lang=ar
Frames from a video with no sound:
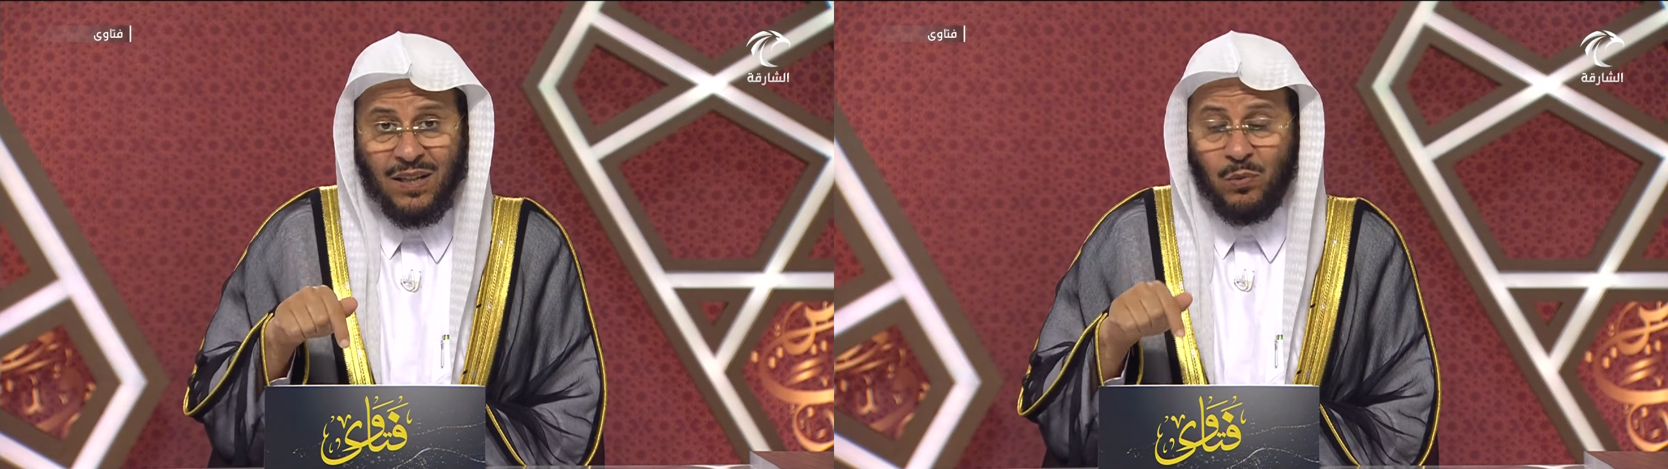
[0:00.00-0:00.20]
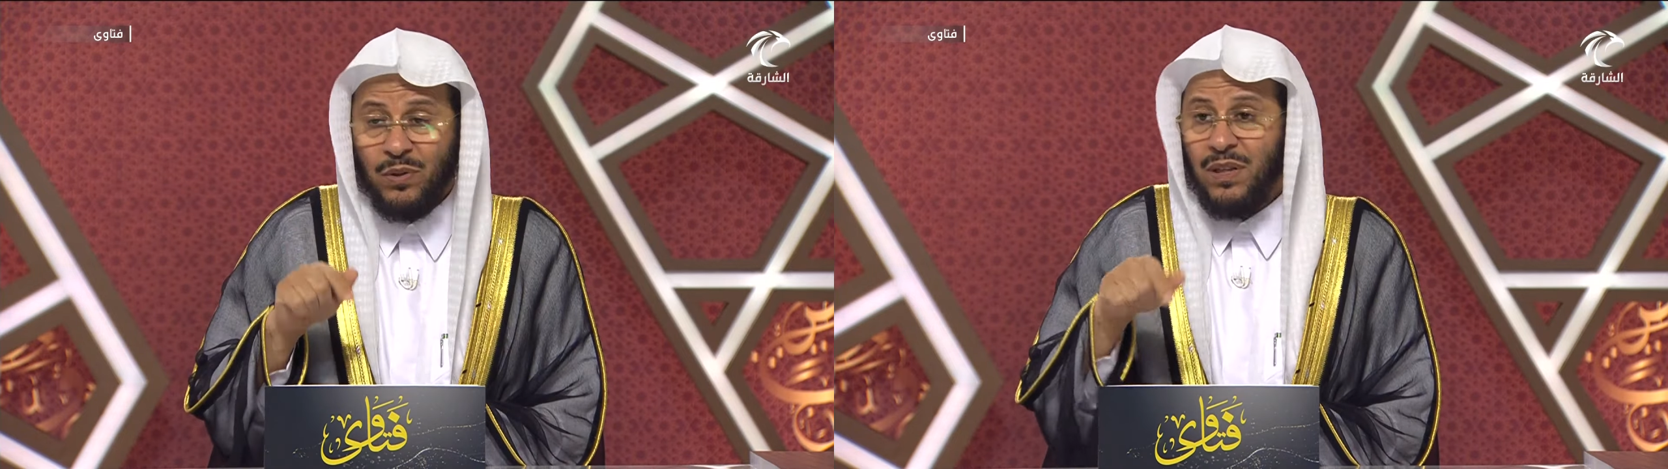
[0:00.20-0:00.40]

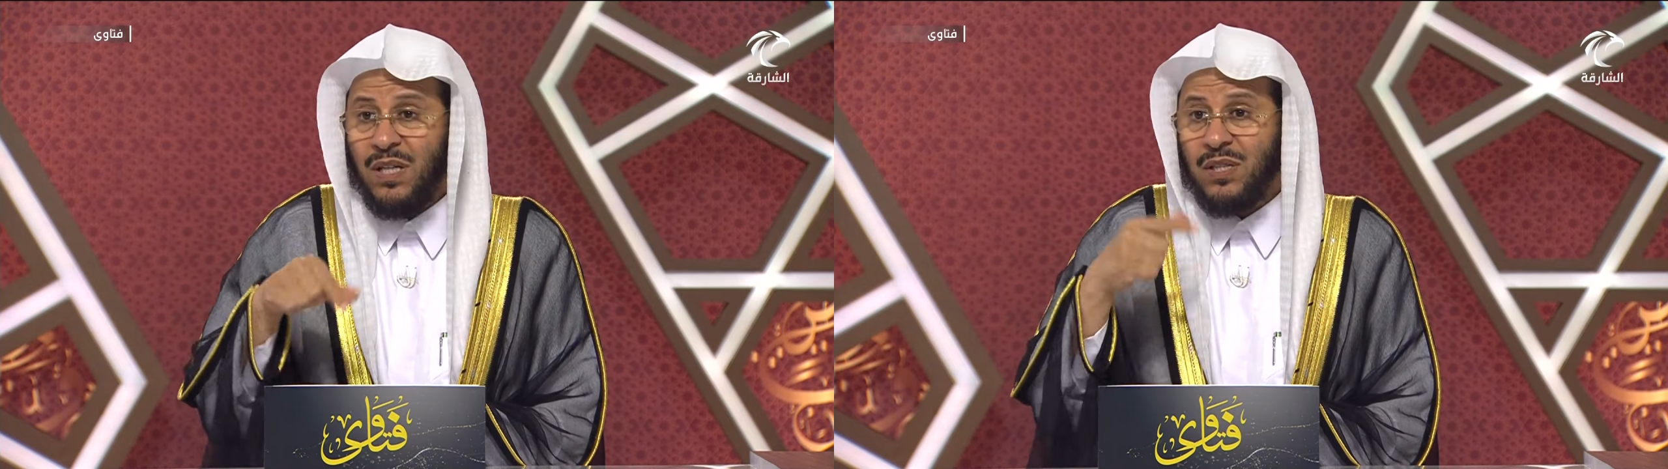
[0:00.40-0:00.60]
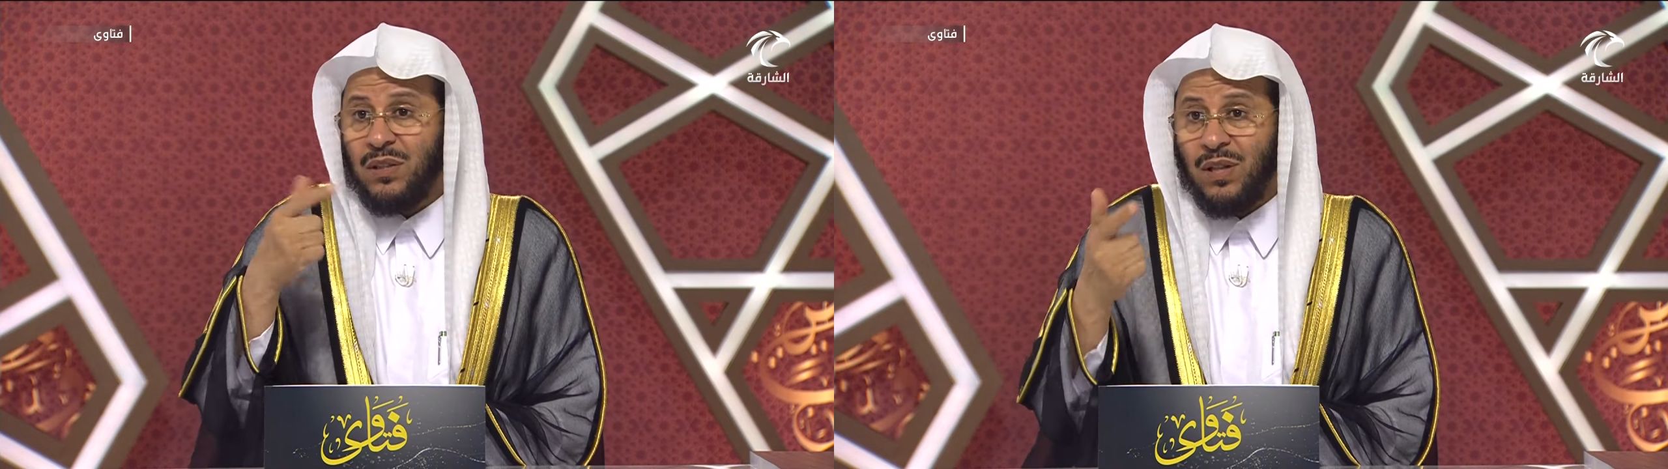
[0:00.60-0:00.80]

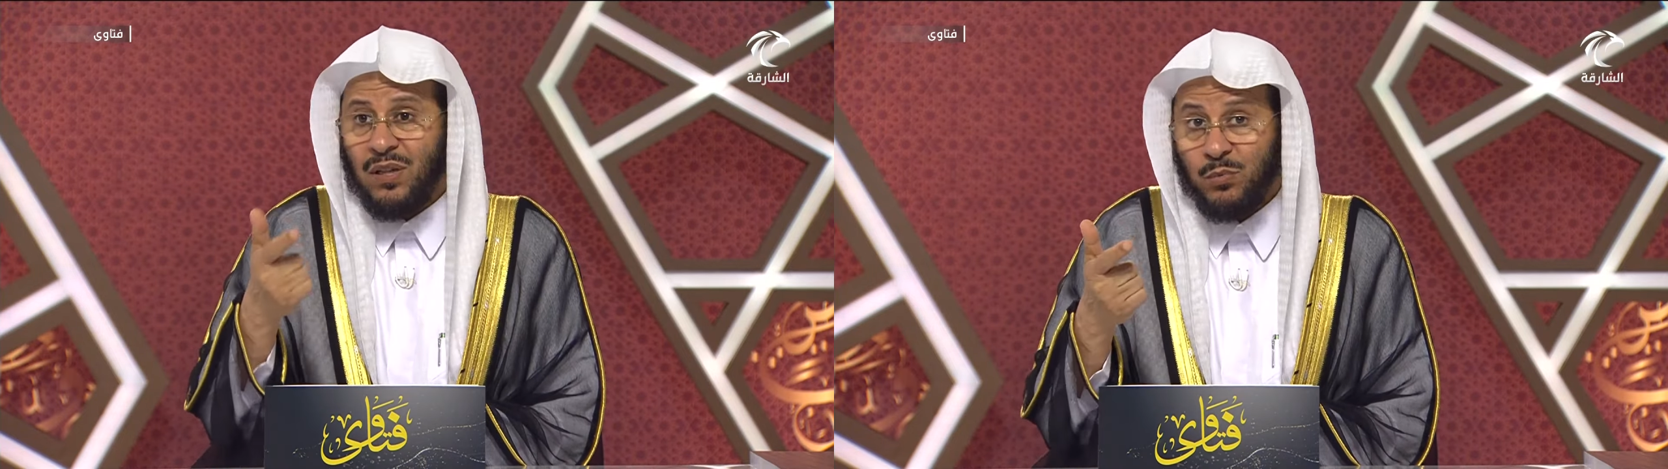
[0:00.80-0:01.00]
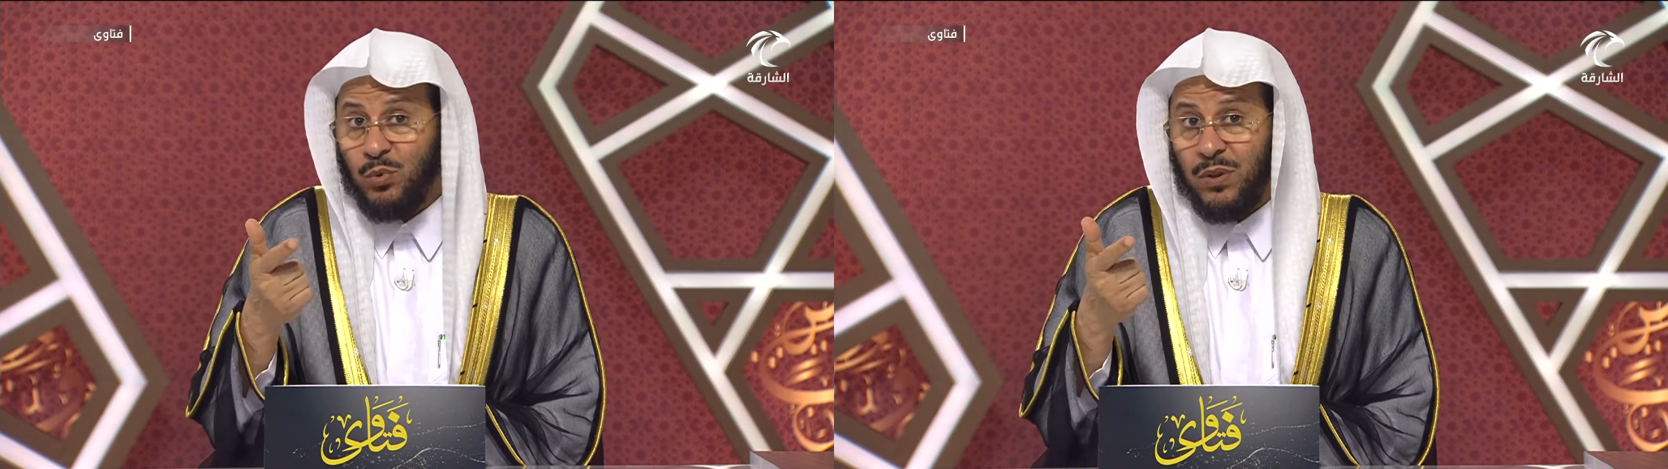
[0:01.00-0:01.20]
والناس
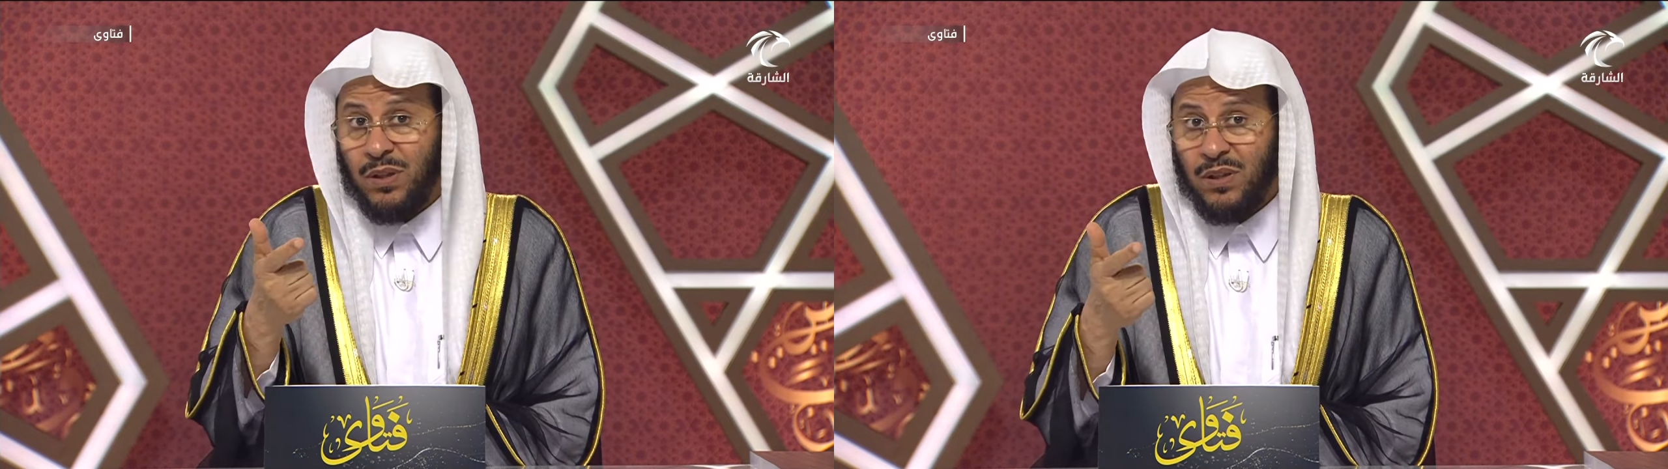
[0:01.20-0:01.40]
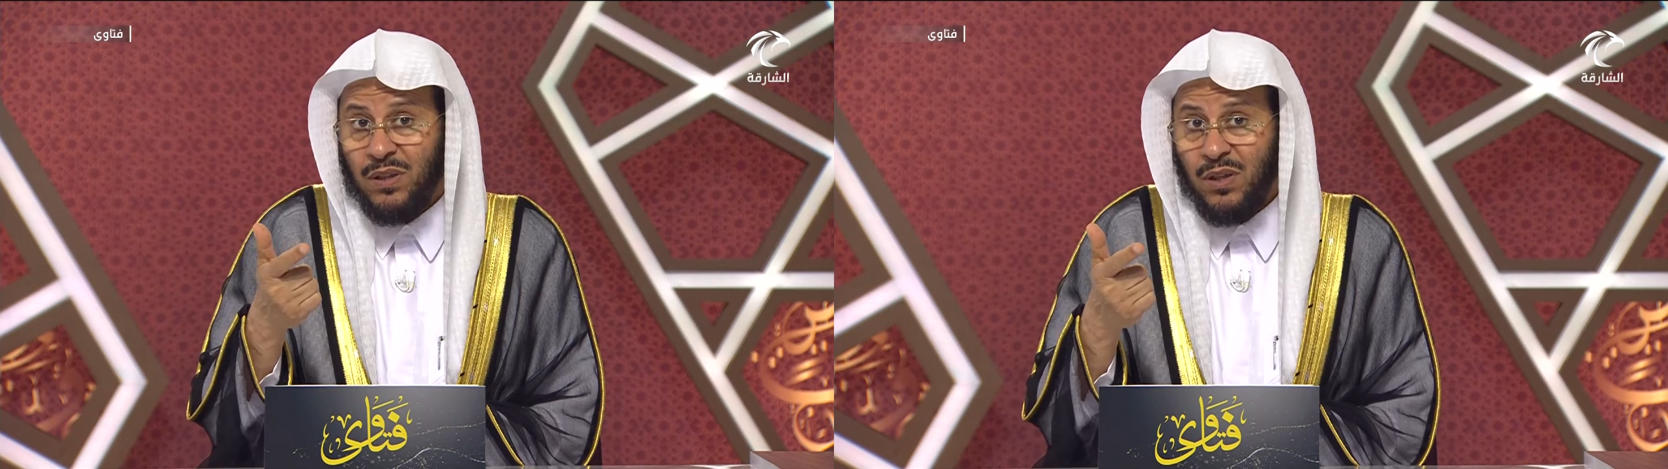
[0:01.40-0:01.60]
يطالبونه